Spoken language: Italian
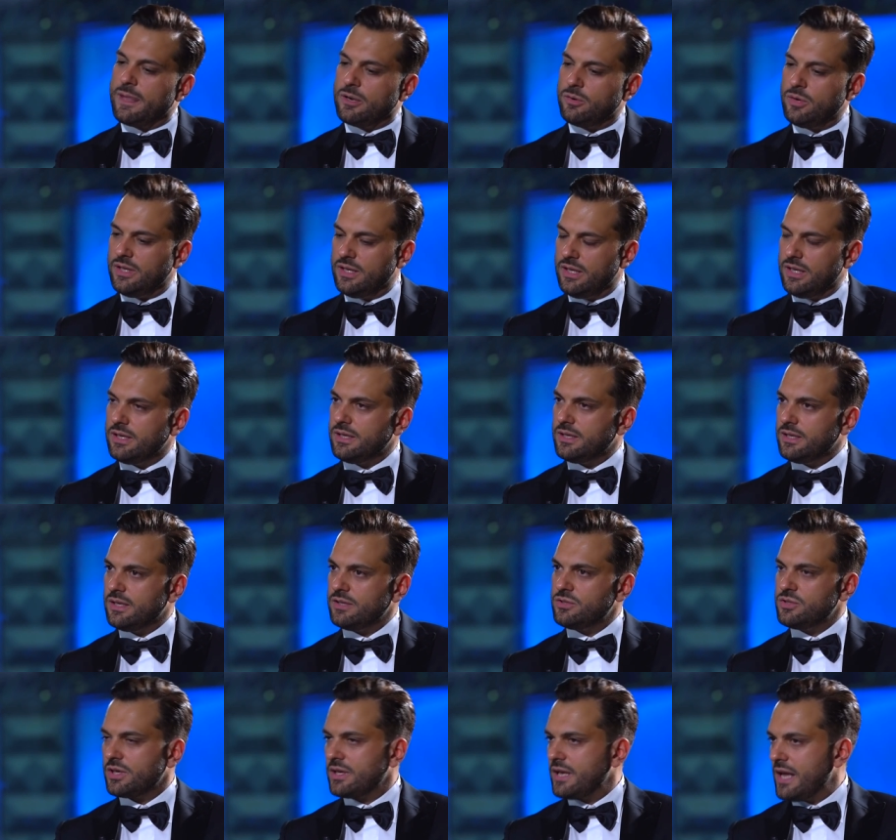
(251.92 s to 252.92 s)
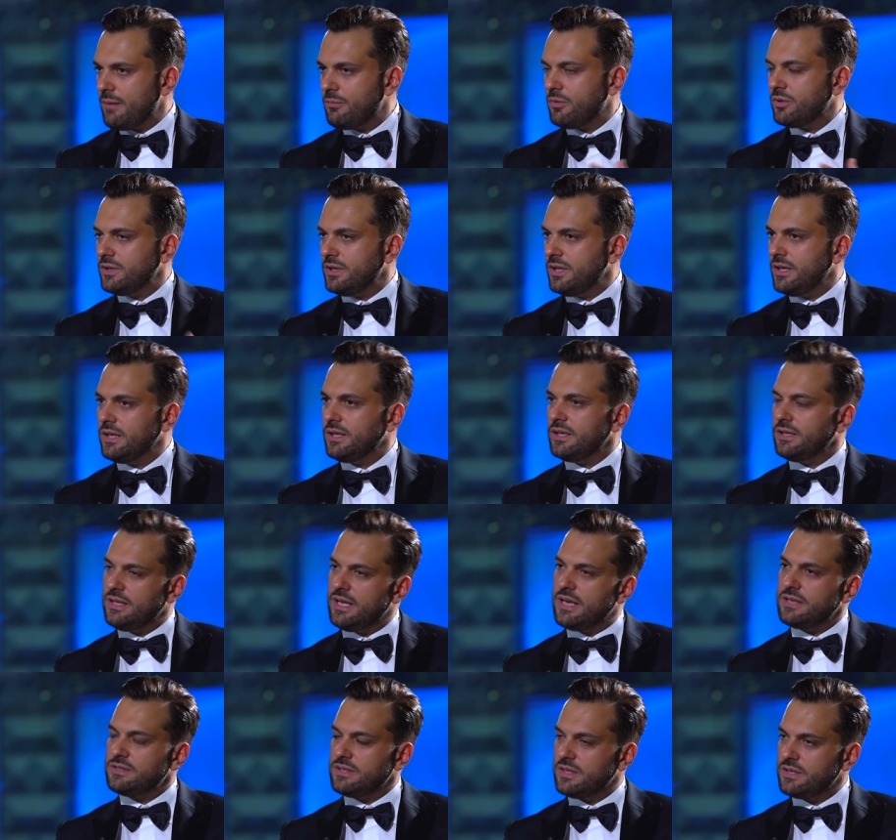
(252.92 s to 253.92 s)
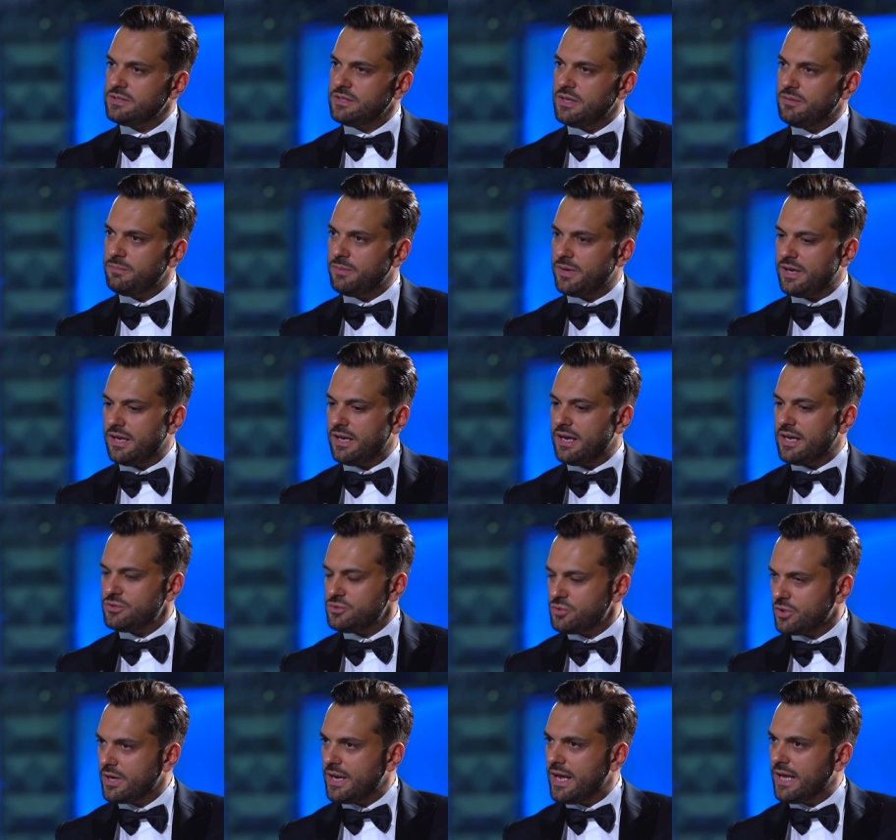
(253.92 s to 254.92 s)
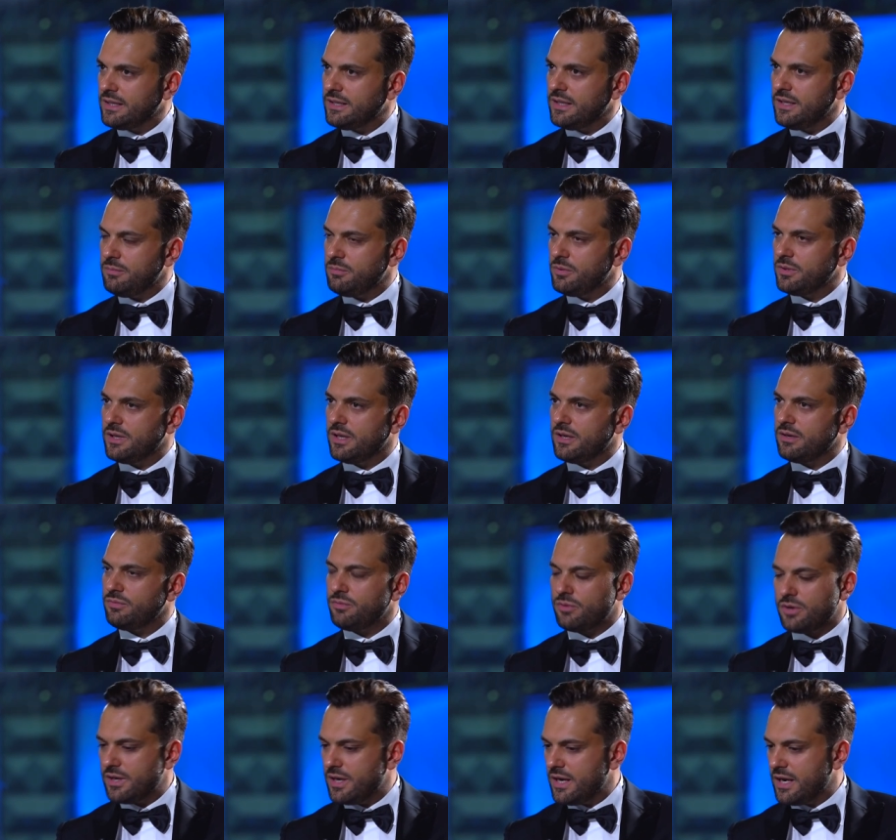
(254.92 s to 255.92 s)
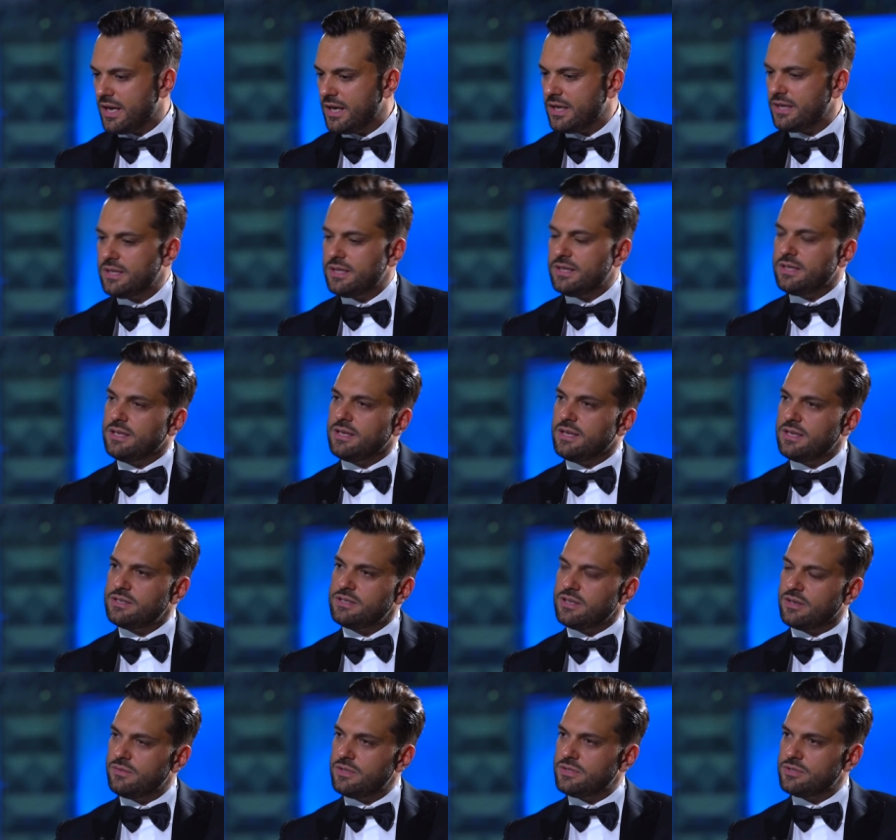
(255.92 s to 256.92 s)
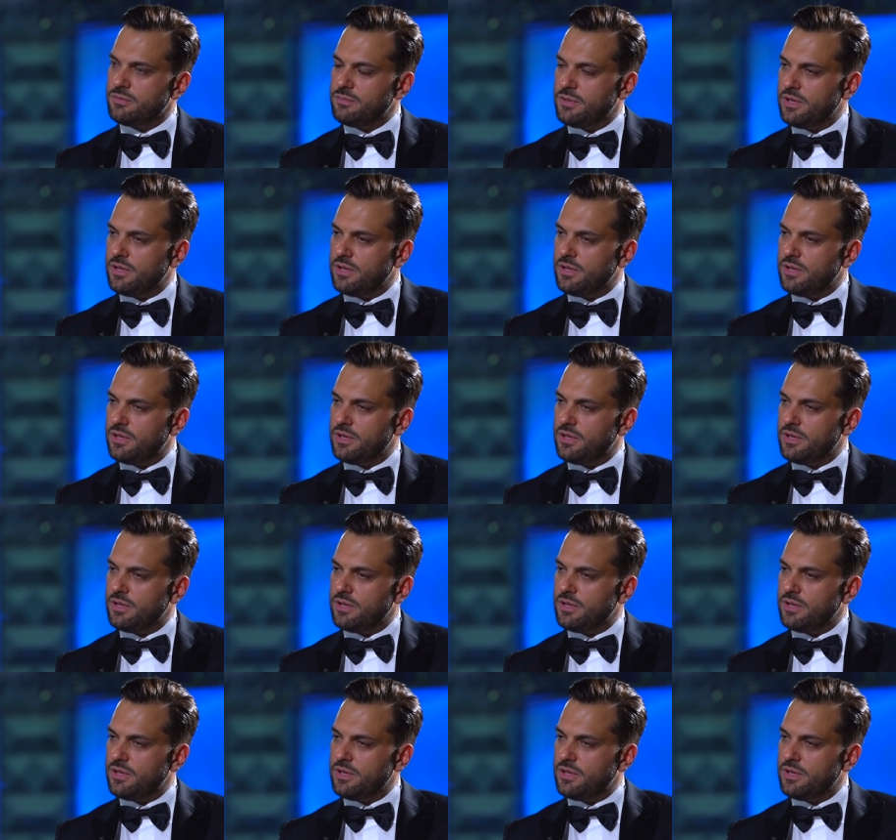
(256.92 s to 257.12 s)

Quindi eh, cerchiamo di, di, essere sempre aggiornati, di poter fornire il servizio